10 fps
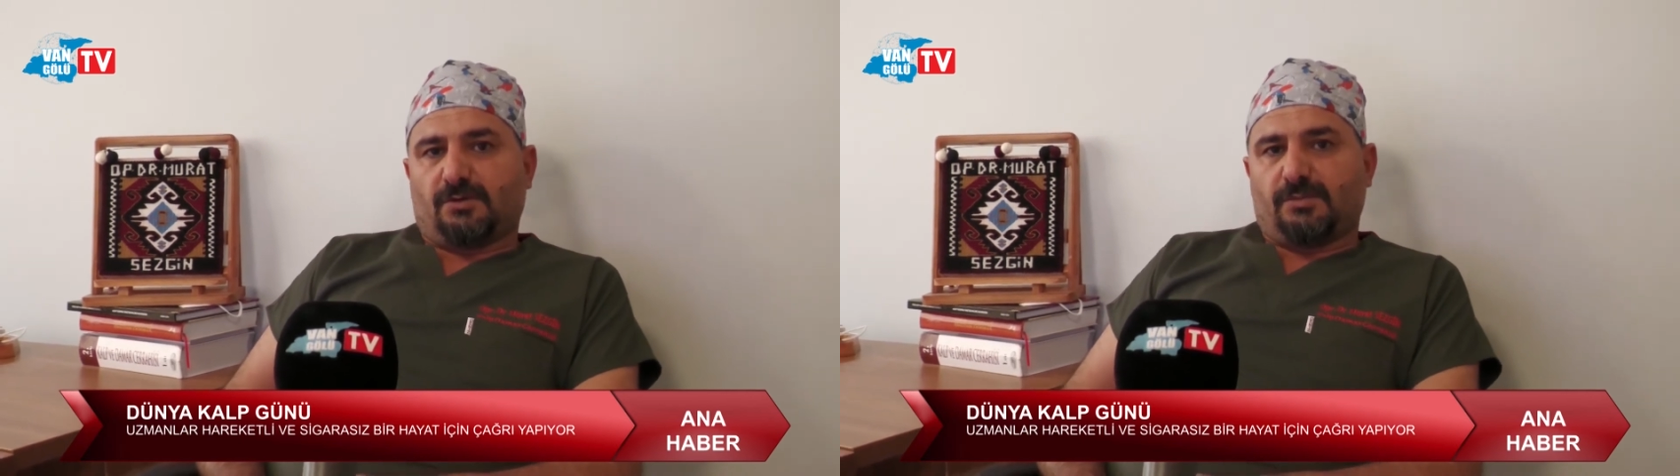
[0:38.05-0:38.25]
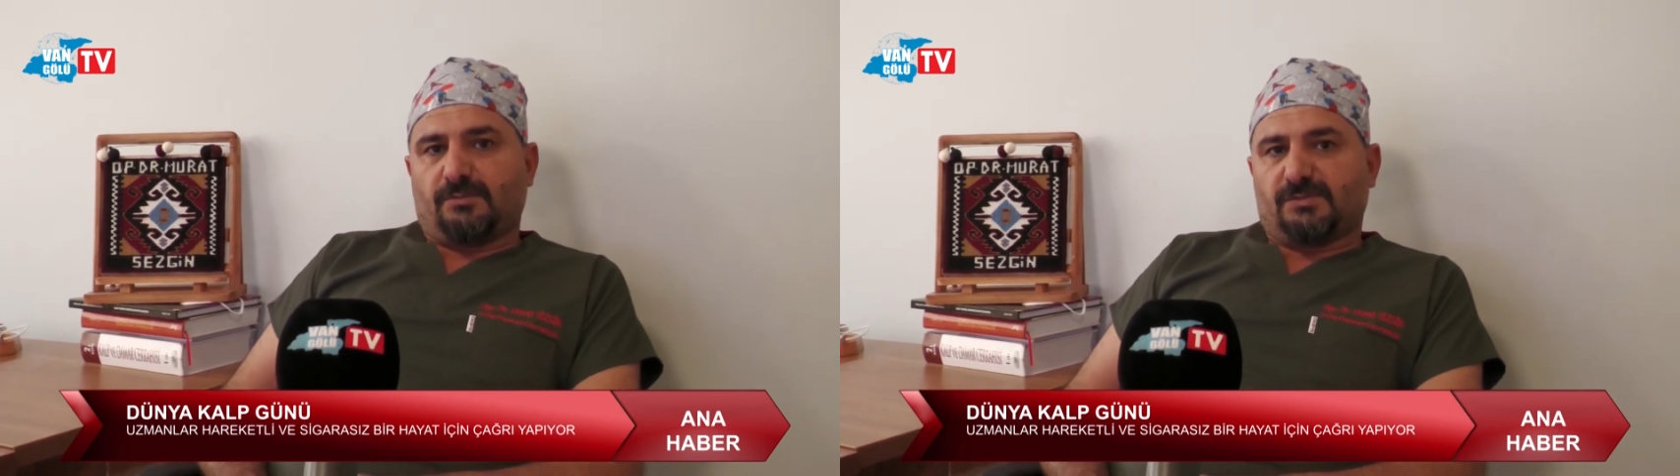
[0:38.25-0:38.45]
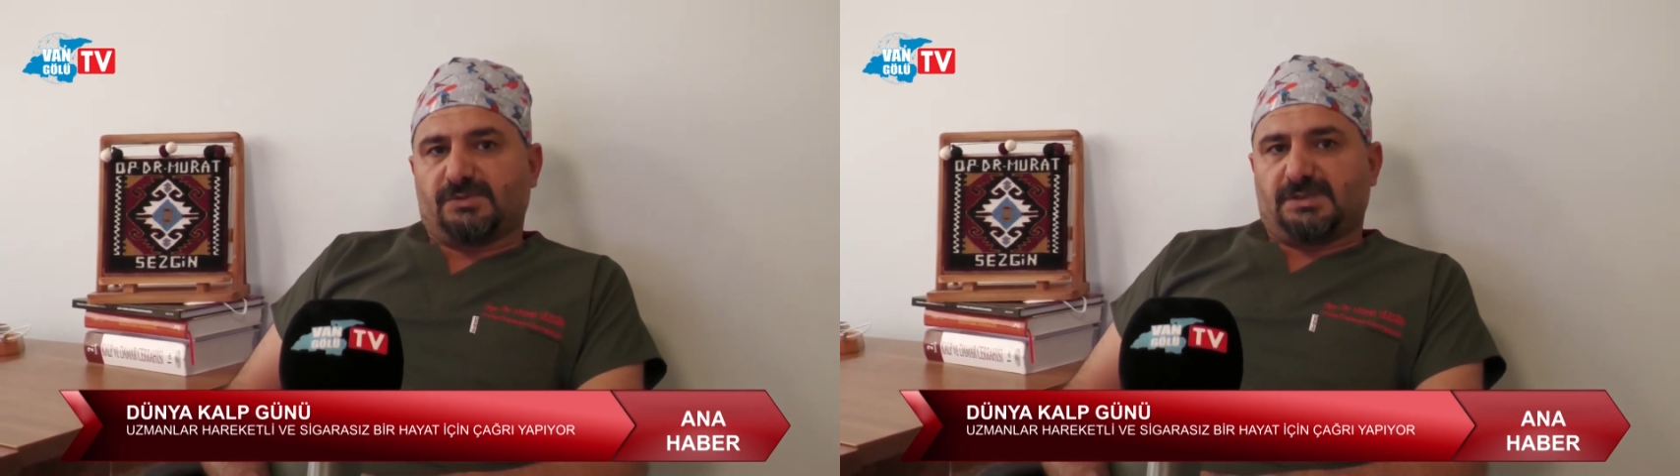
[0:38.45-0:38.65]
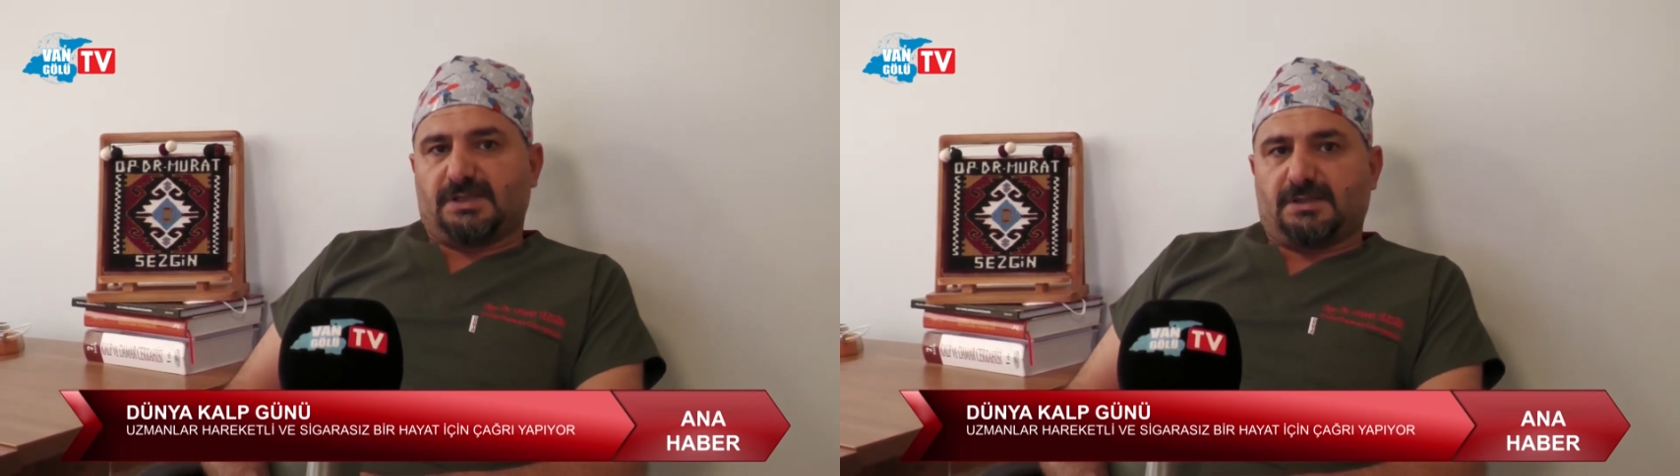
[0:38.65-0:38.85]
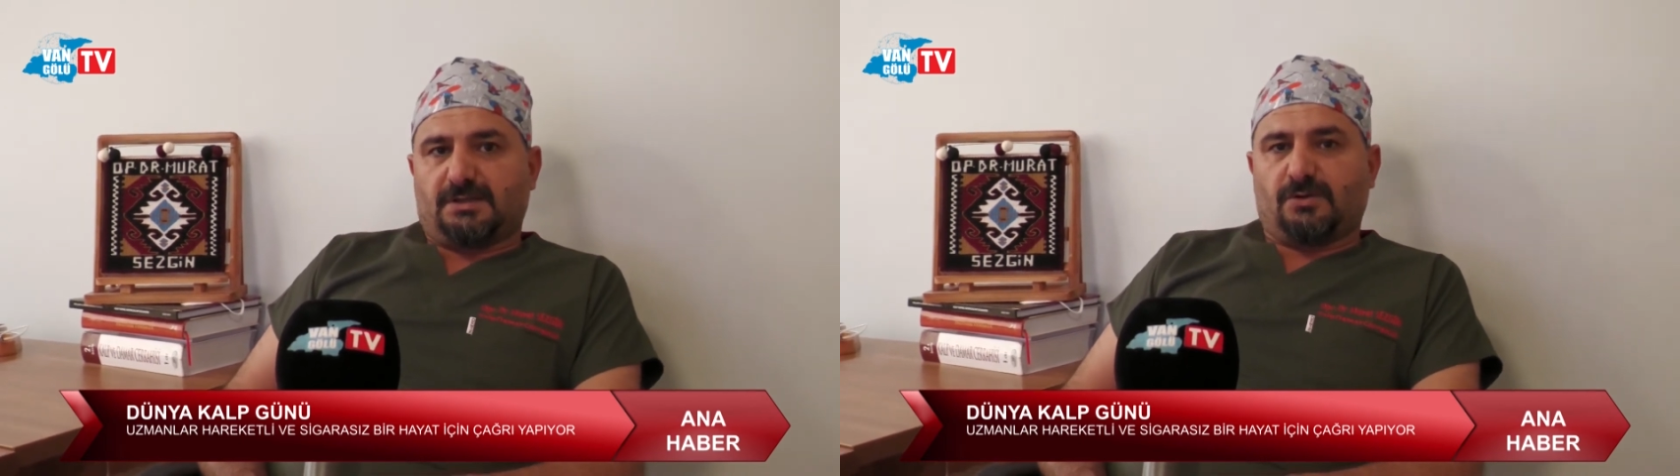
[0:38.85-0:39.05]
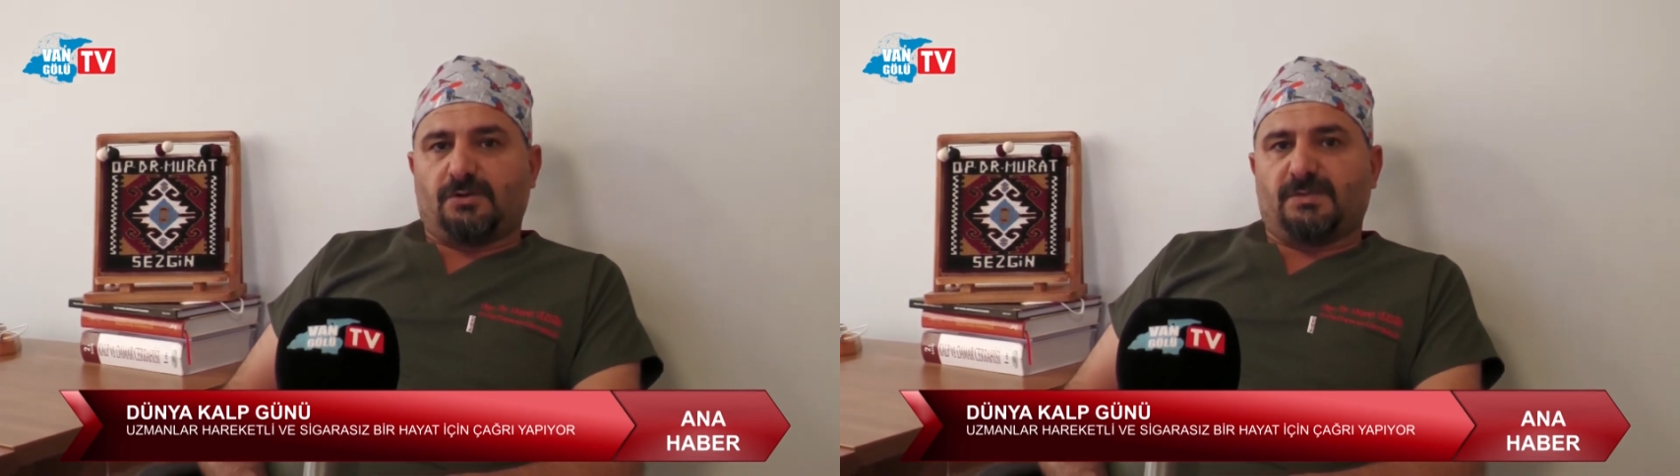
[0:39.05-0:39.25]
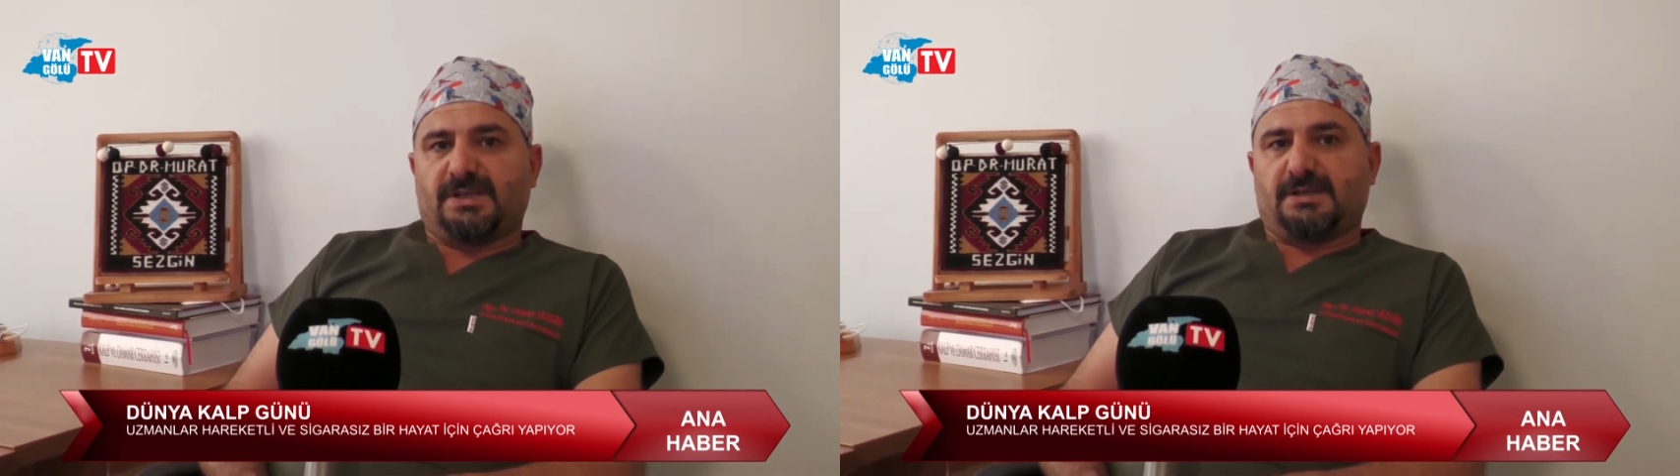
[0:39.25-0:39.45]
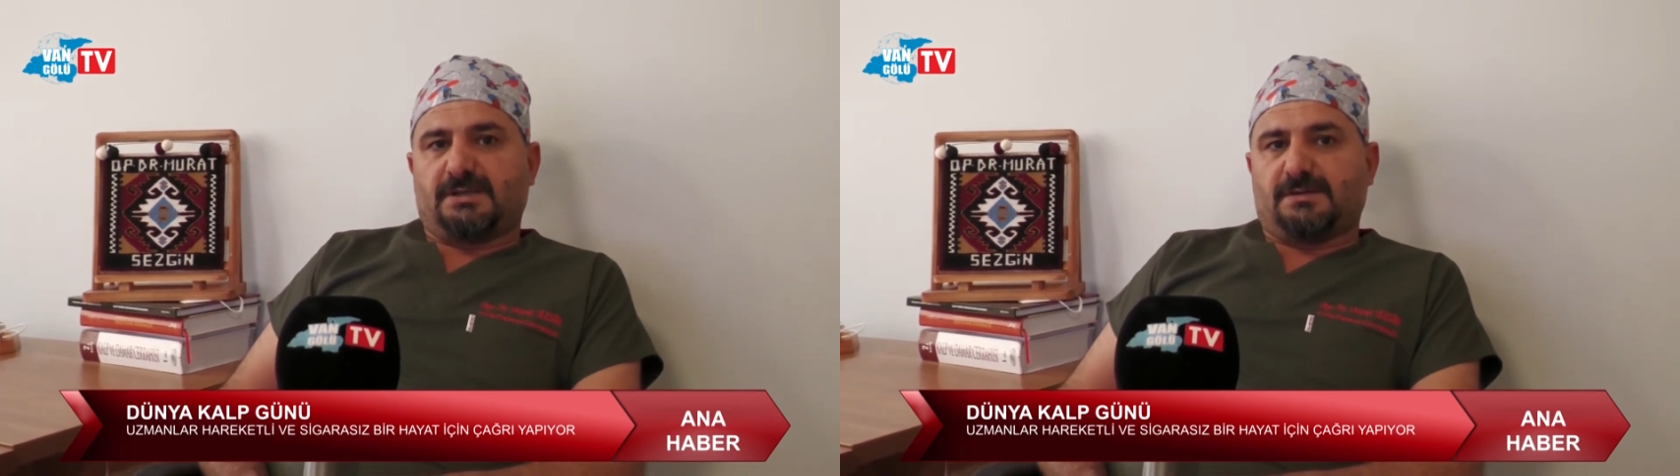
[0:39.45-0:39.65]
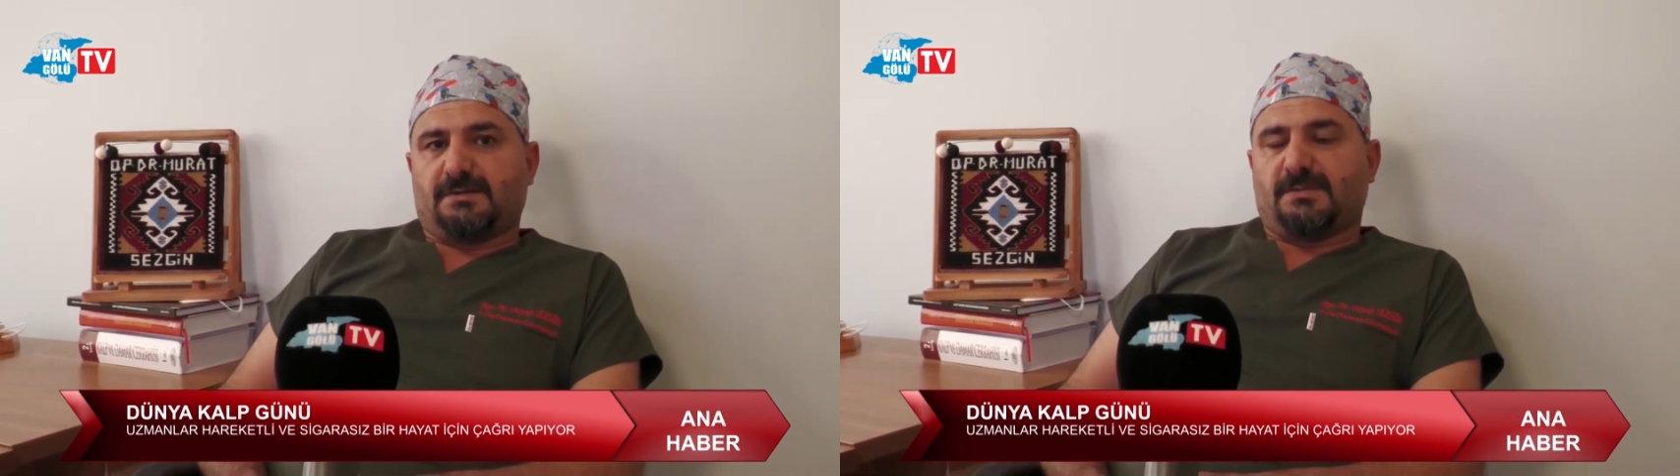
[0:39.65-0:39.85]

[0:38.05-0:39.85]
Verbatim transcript: Toplumumuzda ölümlerin